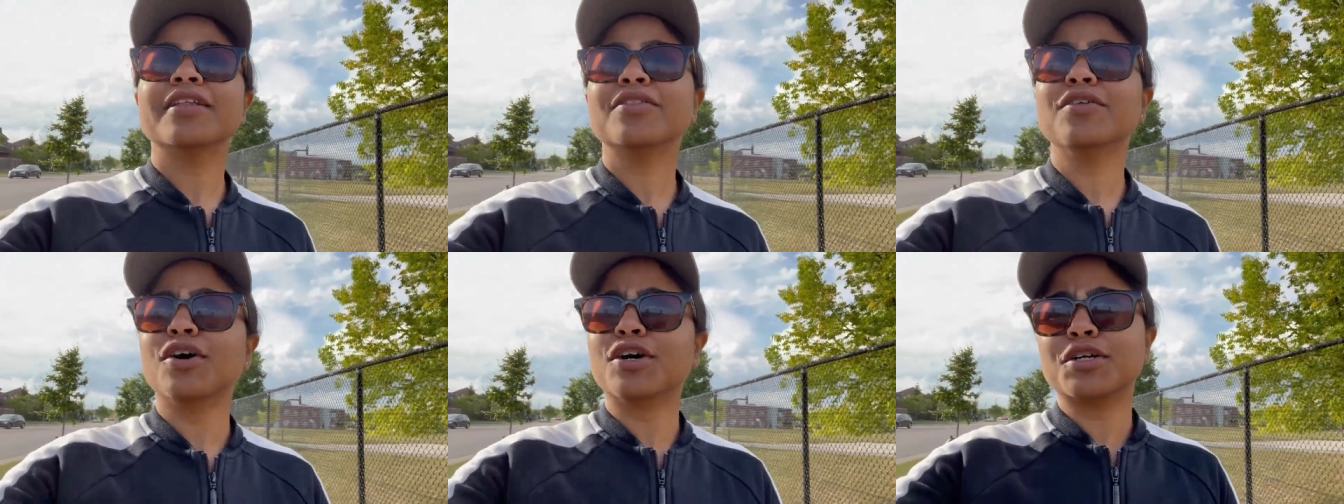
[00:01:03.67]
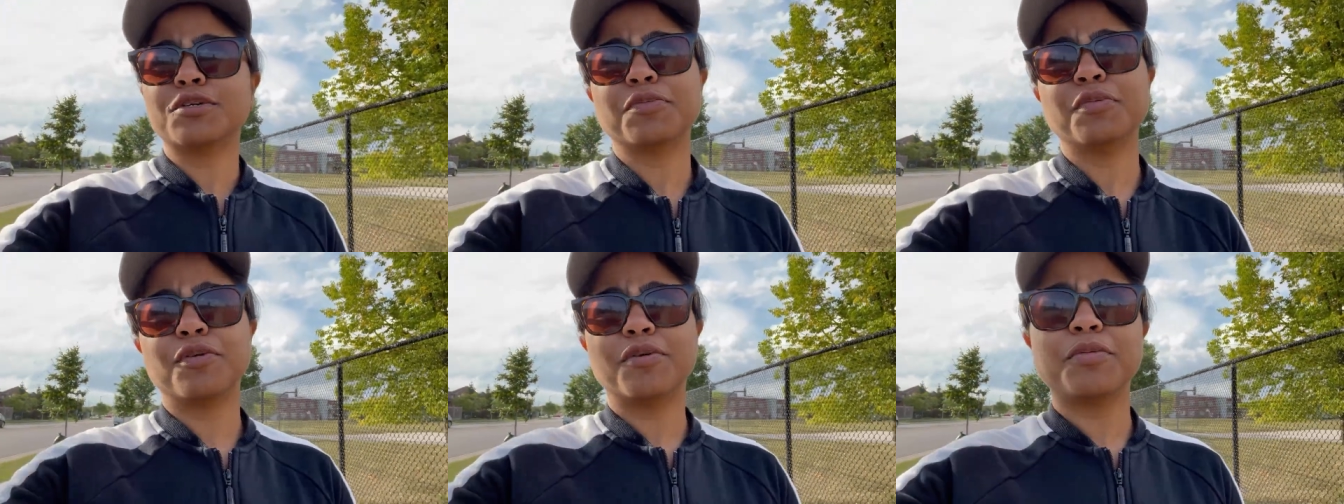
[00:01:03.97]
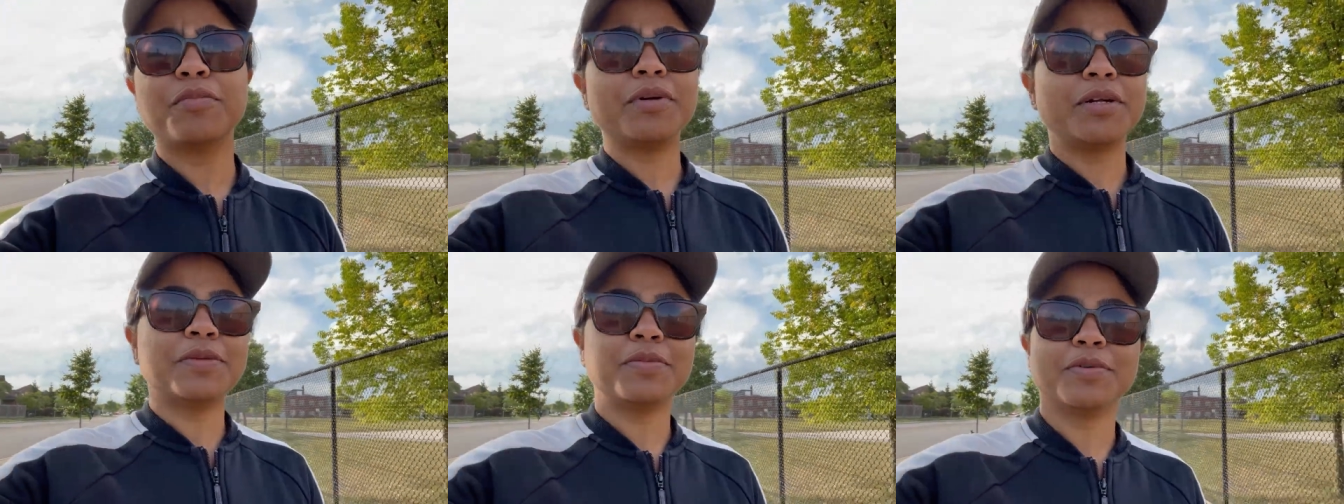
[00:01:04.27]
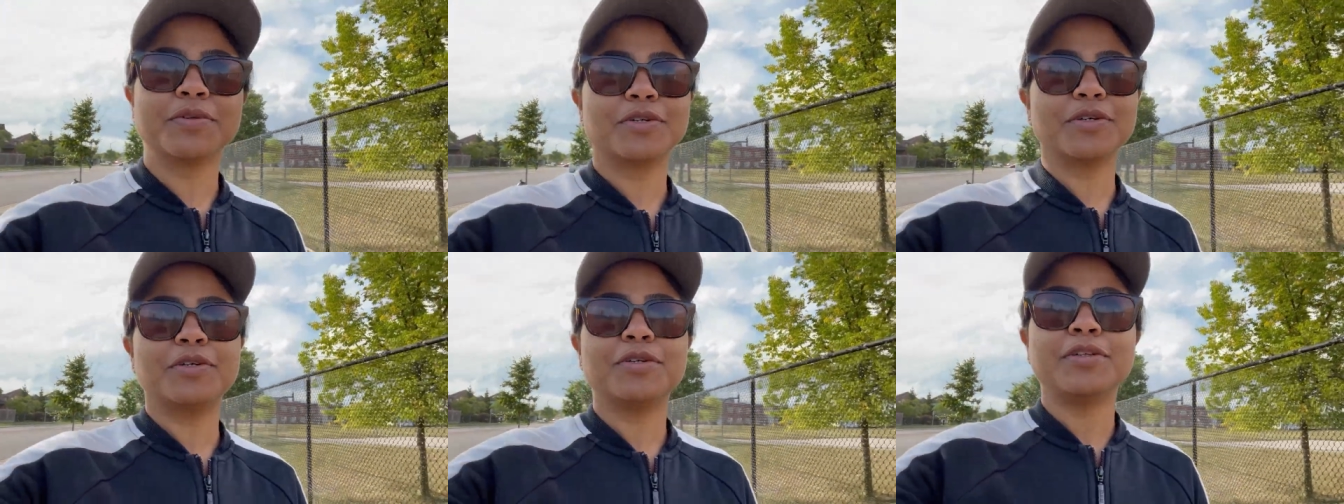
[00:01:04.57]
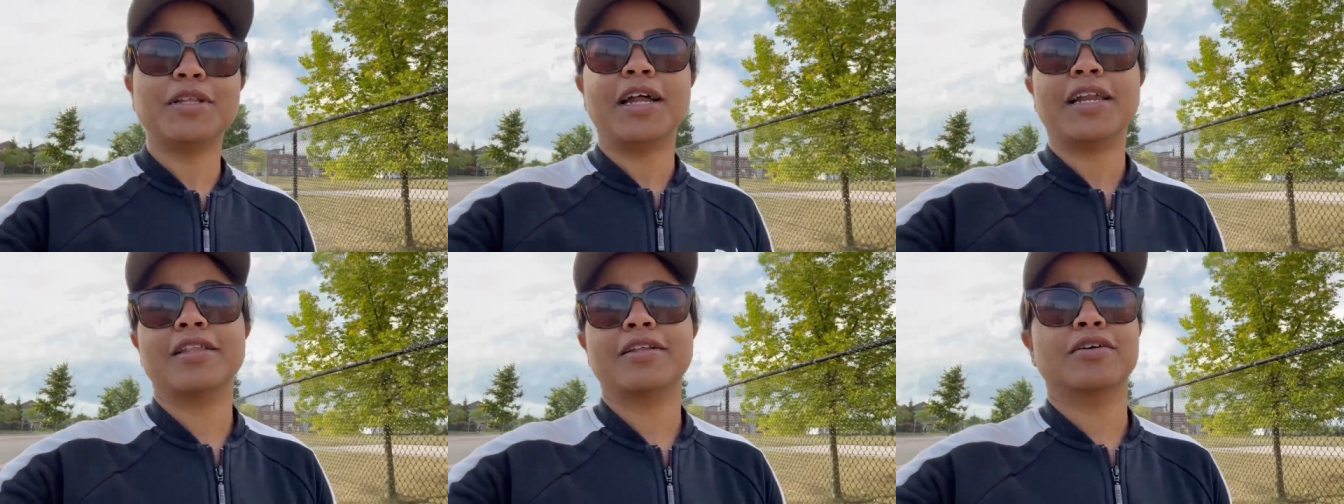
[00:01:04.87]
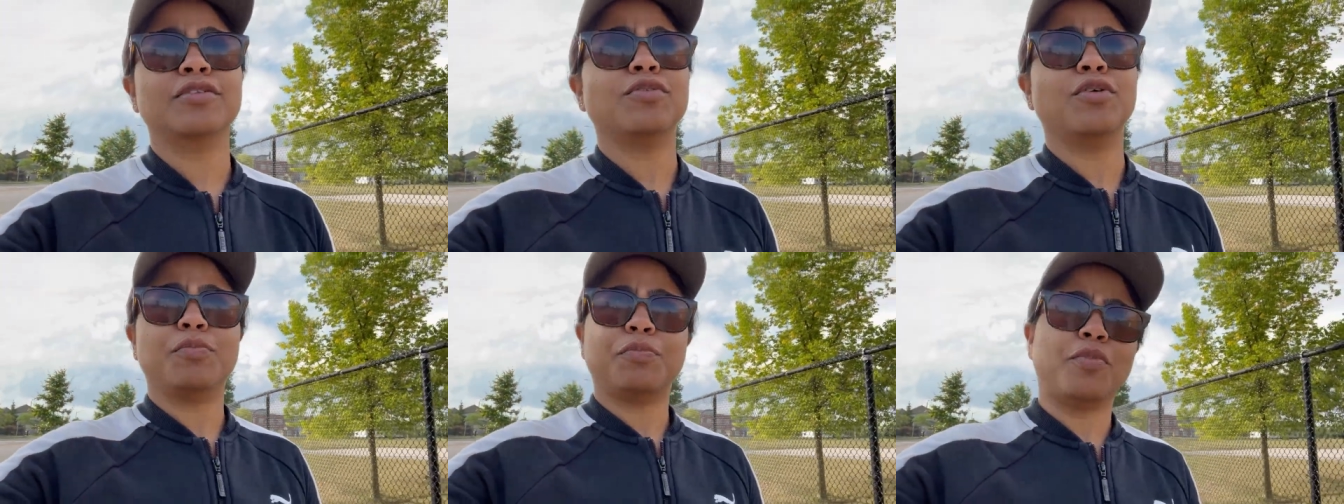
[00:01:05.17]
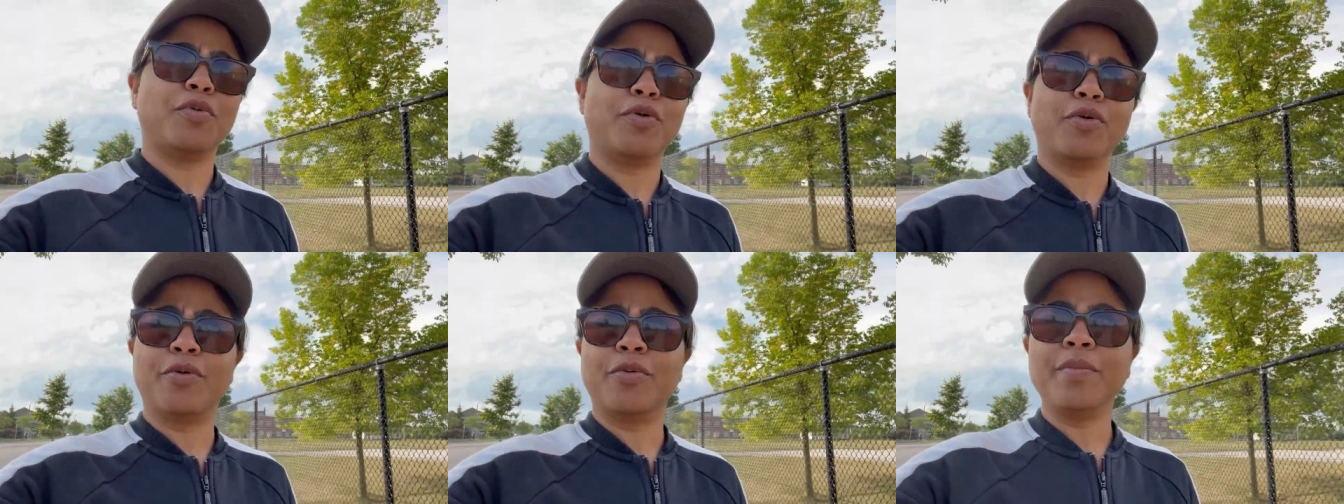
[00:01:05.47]
দশ পনেরো মিনিট মতো একটু দাঁড়িয়ে দশ
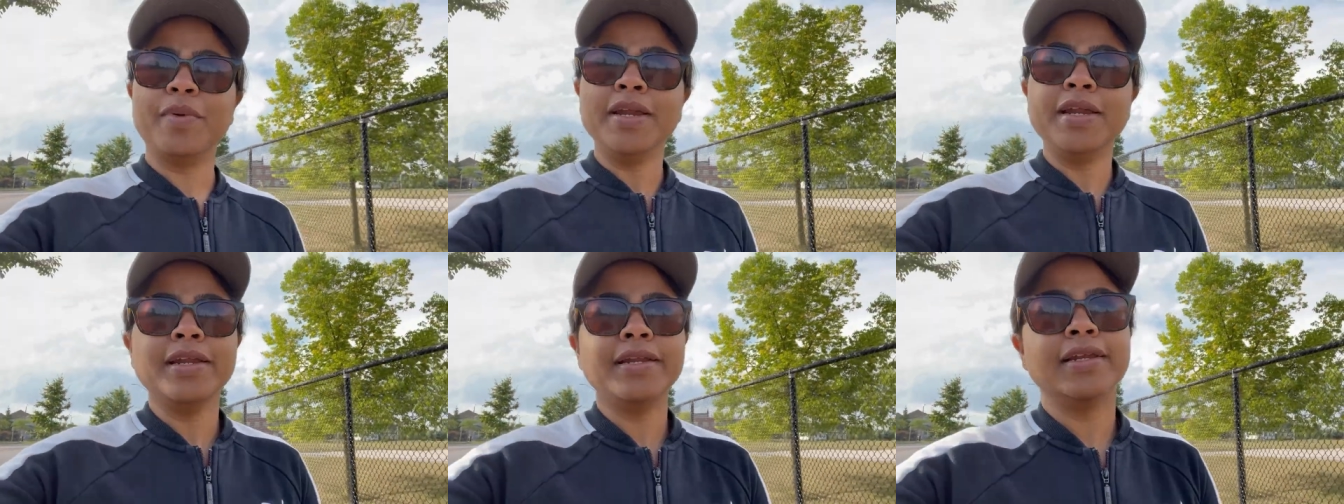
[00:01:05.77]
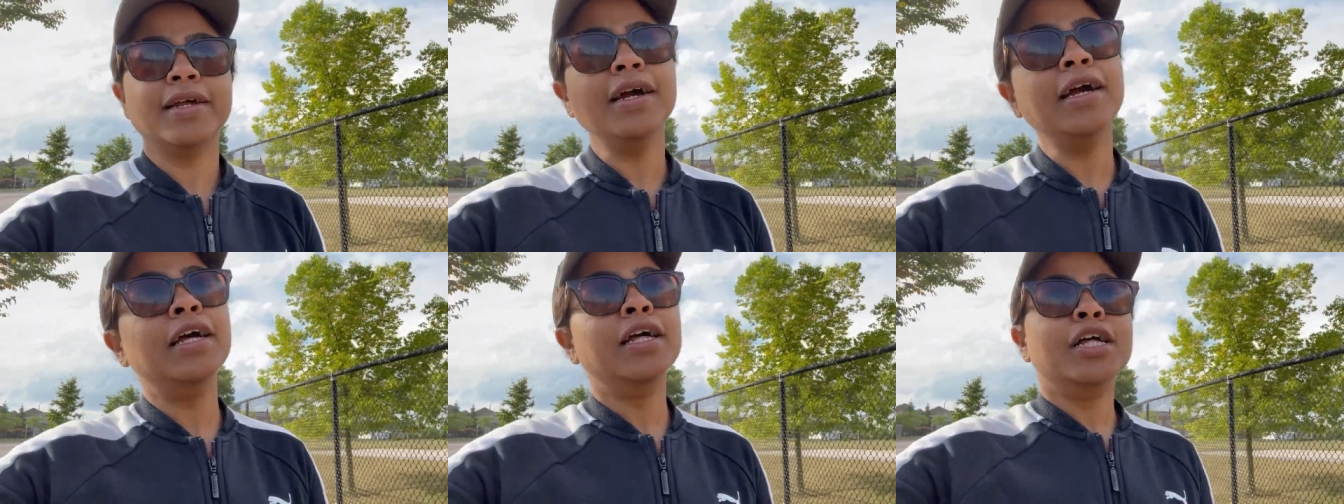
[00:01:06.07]
পনেরো মিনিট না